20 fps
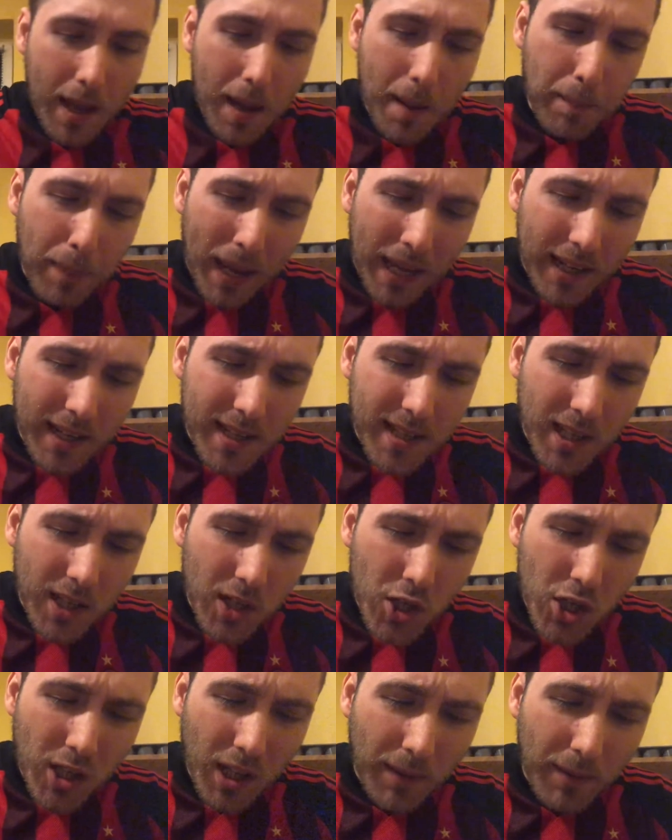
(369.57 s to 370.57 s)

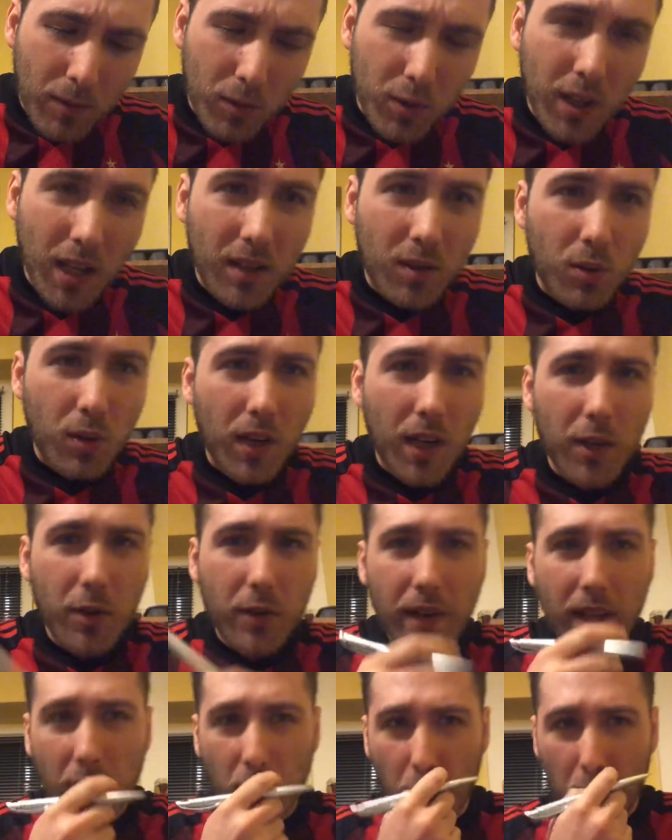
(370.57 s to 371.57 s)
Perisic ti avevo detto che
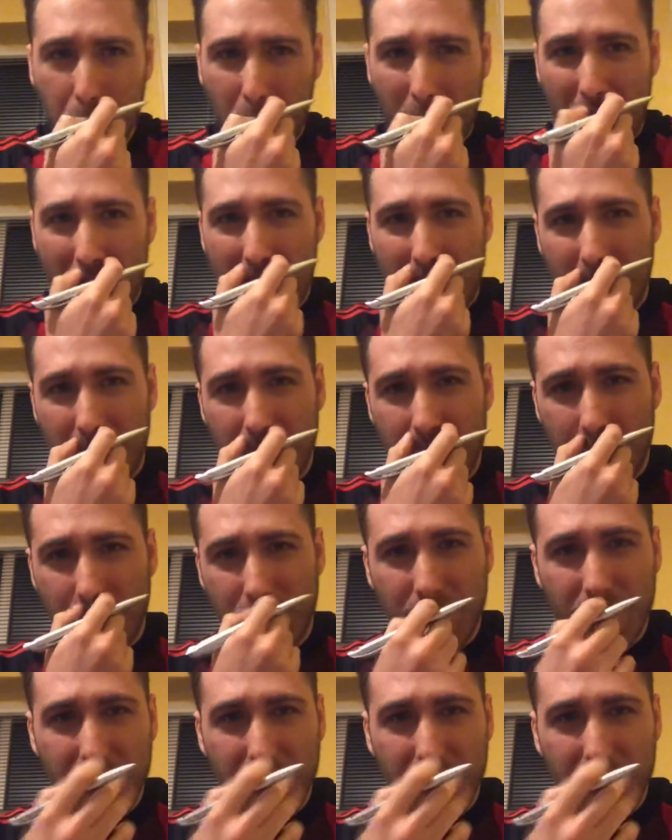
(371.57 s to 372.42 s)
non è top player.